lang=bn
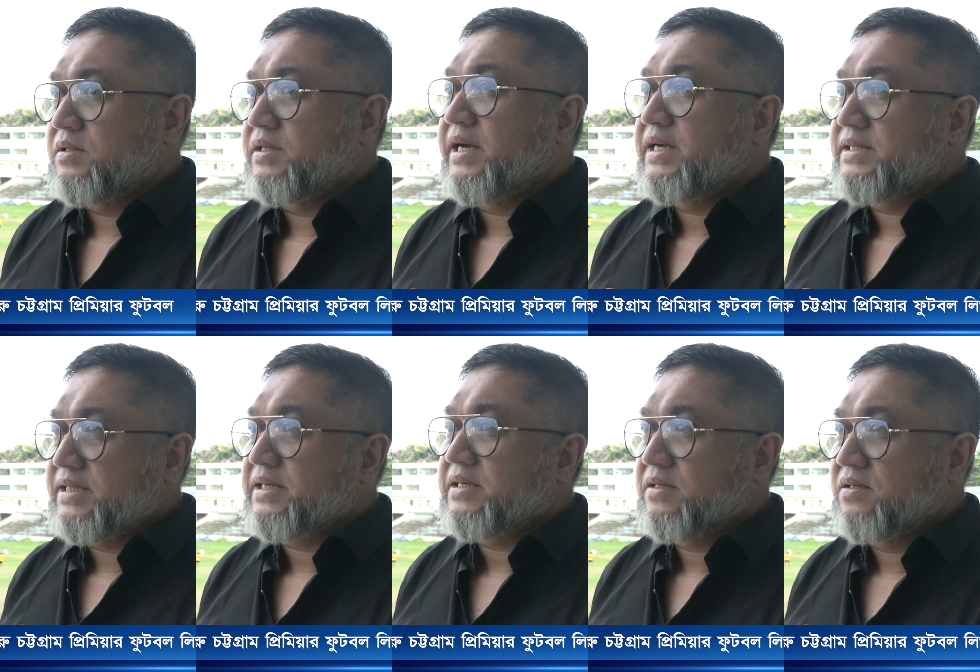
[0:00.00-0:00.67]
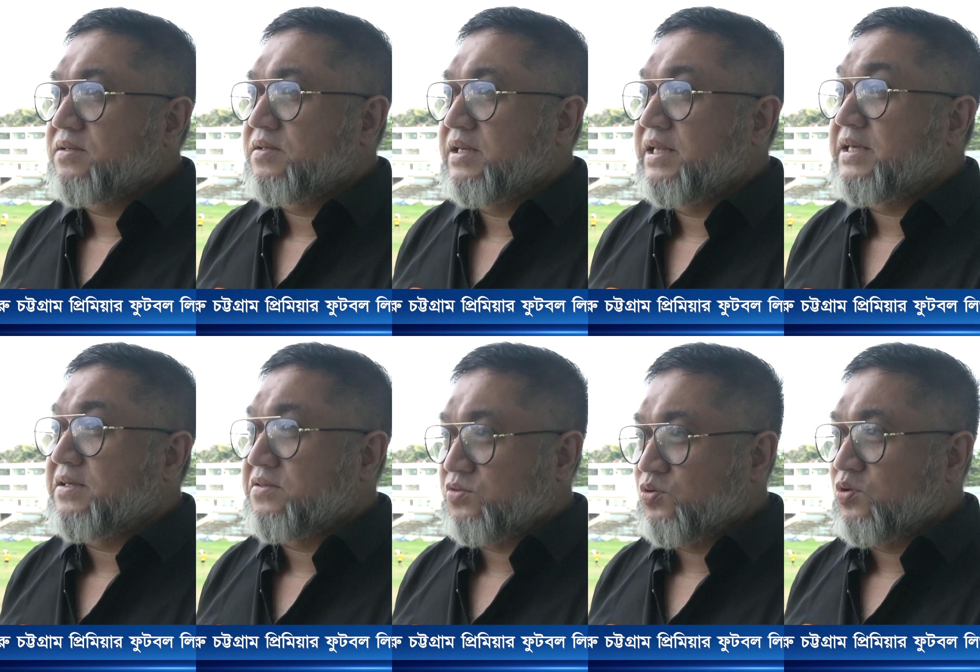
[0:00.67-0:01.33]
দেখা যাক লিগ
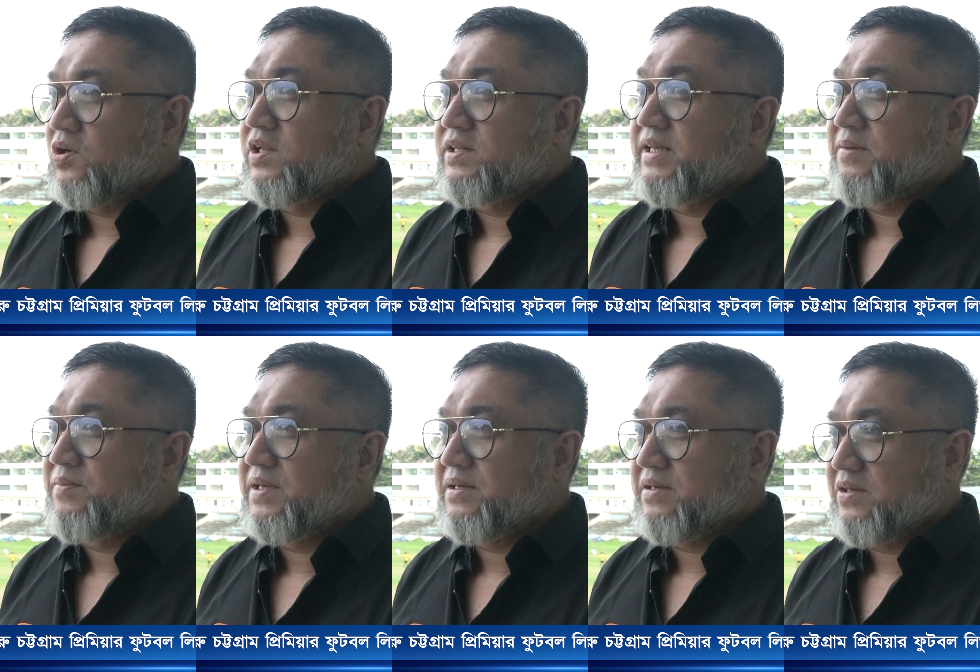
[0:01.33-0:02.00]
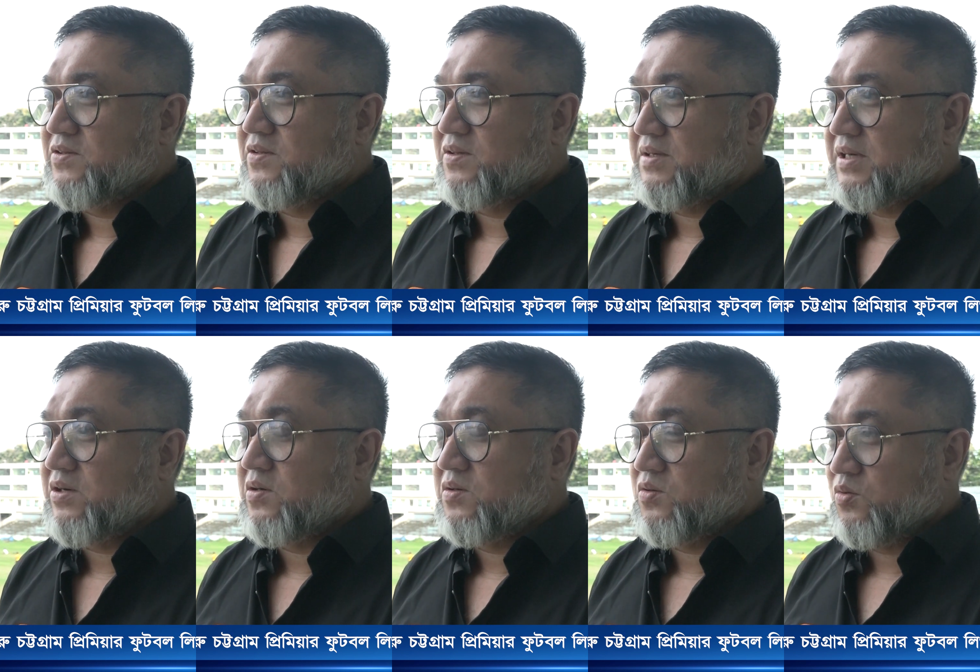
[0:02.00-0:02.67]
শুরু হলে দেখবেন হয়তো
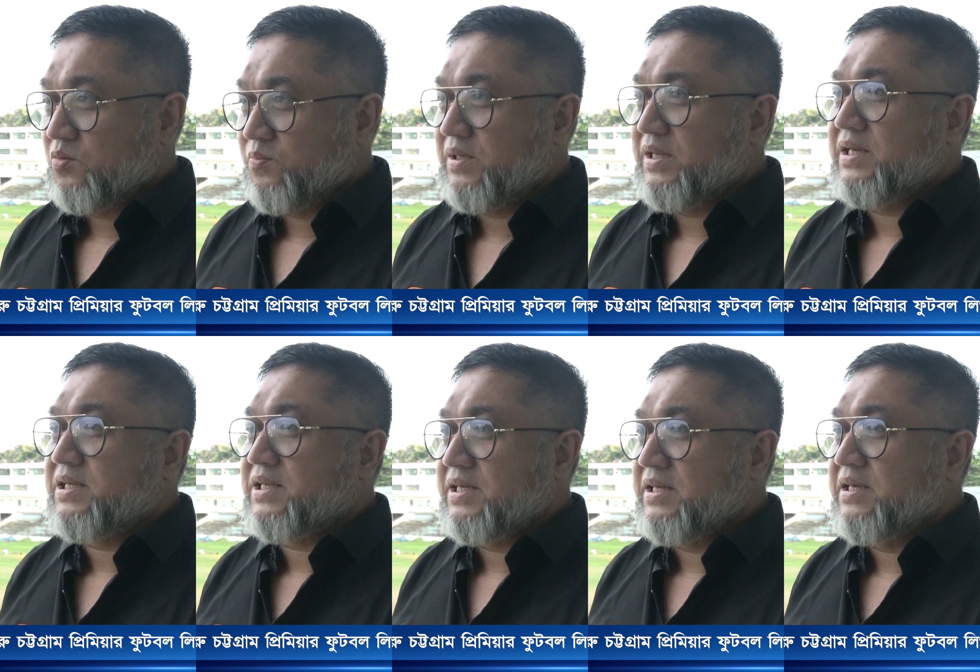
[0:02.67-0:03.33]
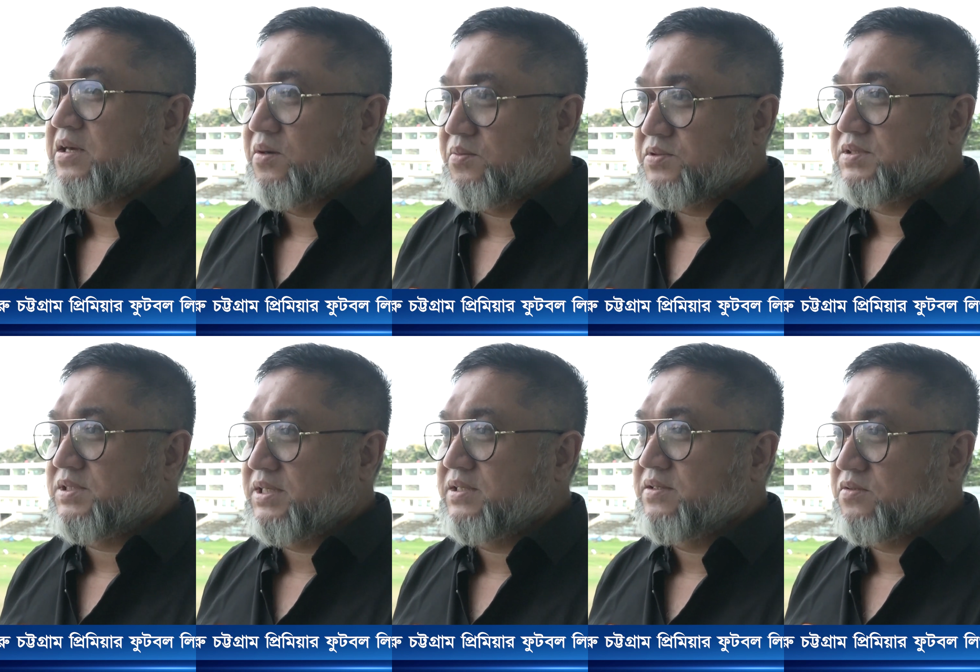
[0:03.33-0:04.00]
কোন প্লেয়ার কি
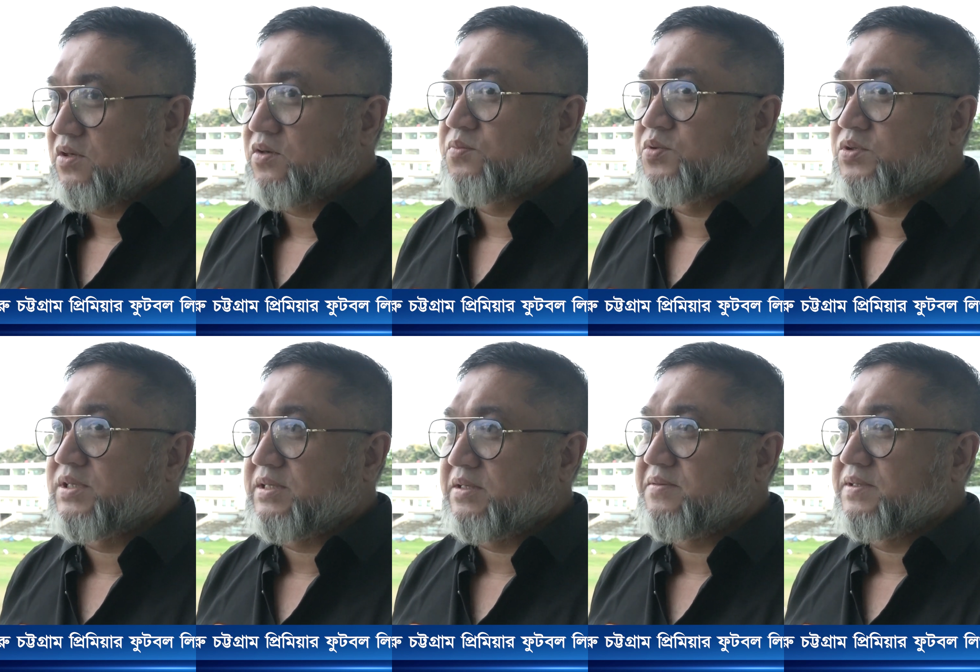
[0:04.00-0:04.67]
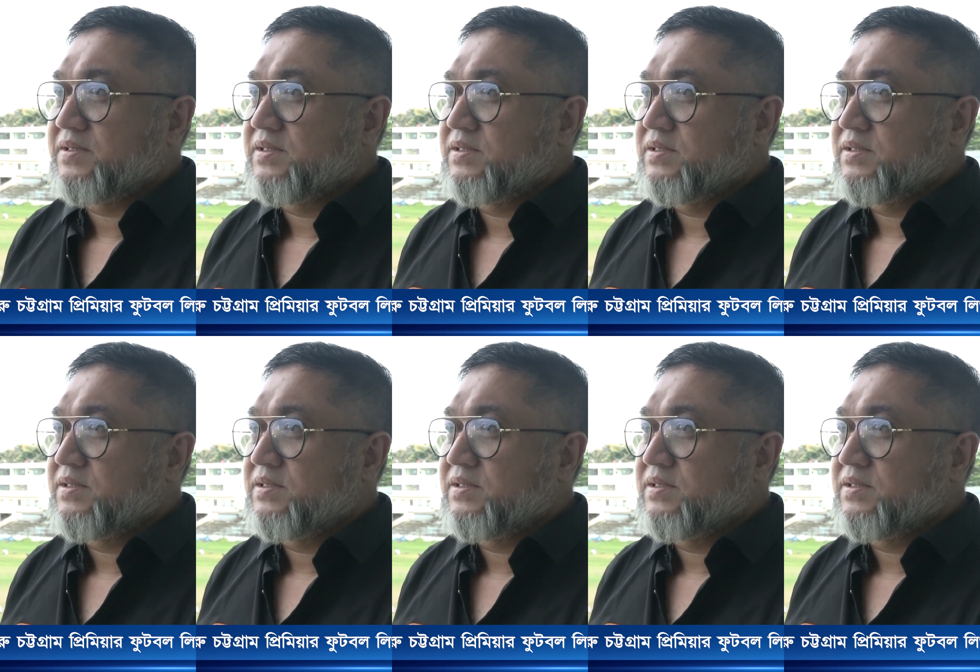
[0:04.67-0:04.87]
অবস্থা তখন বোঝা যাবে